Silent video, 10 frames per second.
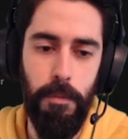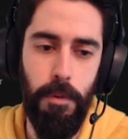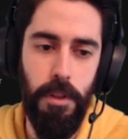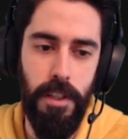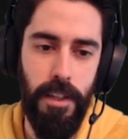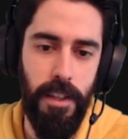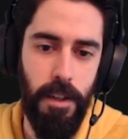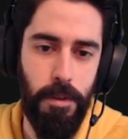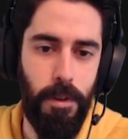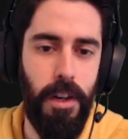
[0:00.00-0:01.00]
bunu izledikten
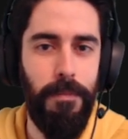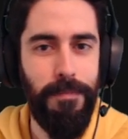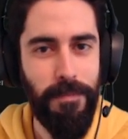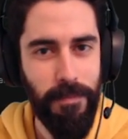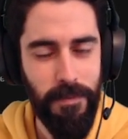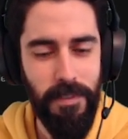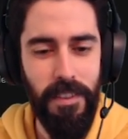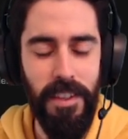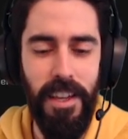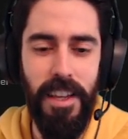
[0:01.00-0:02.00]
sonra
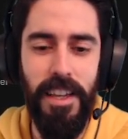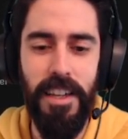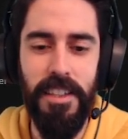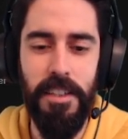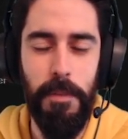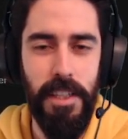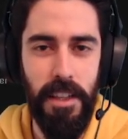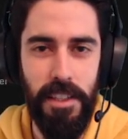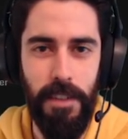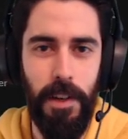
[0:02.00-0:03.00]
e, yaklaşık bir
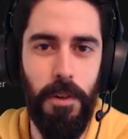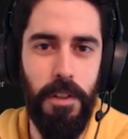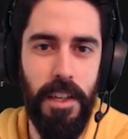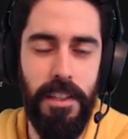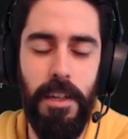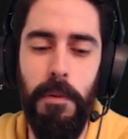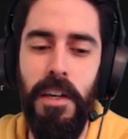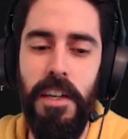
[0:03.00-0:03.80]
saat içinde falan onu da atarım.